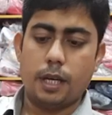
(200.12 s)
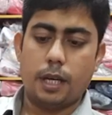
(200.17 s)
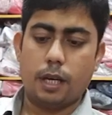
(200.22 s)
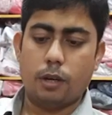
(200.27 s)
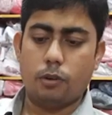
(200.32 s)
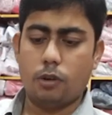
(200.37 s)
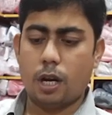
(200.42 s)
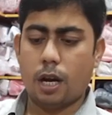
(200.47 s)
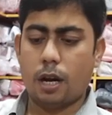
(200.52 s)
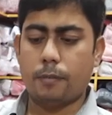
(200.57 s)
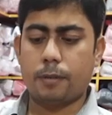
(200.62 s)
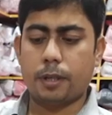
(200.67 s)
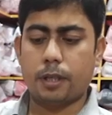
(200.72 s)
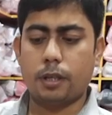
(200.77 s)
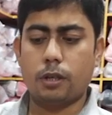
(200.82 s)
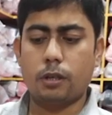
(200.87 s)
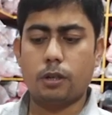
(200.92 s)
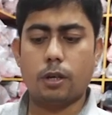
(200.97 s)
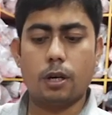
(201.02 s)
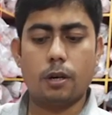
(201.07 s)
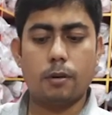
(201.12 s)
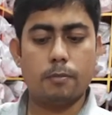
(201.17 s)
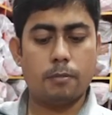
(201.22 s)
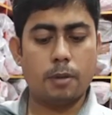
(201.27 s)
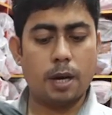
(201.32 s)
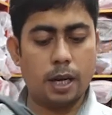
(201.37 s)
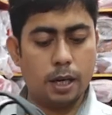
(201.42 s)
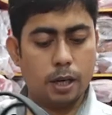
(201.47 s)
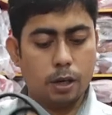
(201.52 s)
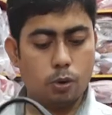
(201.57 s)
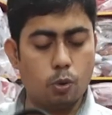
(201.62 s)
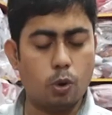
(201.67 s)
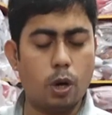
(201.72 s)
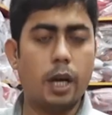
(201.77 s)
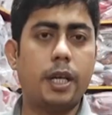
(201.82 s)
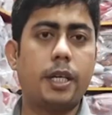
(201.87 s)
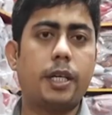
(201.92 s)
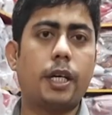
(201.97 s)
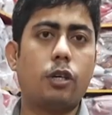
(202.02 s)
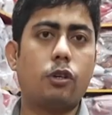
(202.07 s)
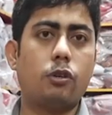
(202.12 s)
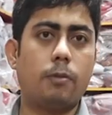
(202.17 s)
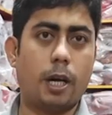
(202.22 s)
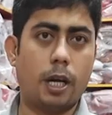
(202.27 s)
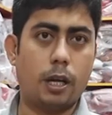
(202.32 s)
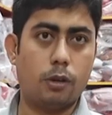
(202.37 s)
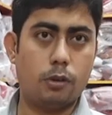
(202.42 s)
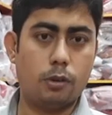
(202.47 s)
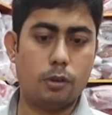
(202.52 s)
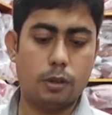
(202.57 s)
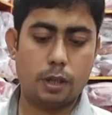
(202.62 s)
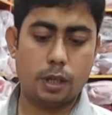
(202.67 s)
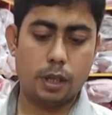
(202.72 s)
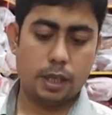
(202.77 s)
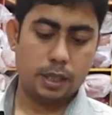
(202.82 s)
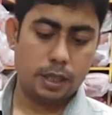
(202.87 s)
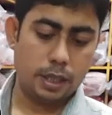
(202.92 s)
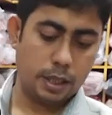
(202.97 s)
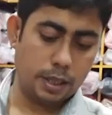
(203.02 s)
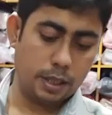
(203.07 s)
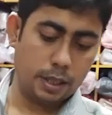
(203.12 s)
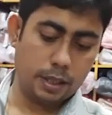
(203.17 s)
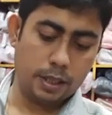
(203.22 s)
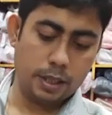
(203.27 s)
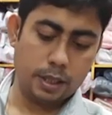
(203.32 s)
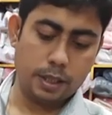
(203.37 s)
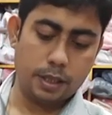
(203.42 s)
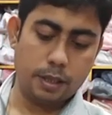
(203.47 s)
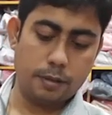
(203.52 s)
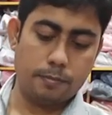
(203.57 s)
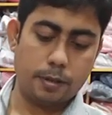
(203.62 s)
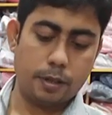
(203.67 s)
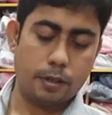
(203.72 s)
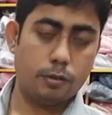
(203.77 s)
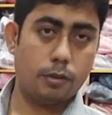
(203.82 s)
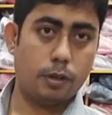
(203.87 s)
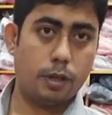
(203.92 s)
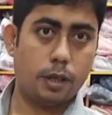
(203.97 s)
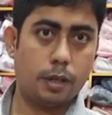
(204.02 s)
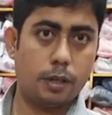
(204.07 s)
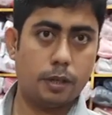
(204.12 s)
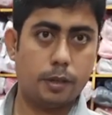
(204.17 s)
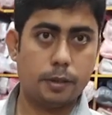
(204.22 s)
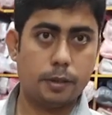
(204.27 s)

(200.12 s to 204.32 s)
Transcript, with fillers: এগুলো আমাদের মালের কোয়ালিটি একটু ভালো হ্যাঁ এগুলো আমরা আগের ভিডিওতে বলছিলাম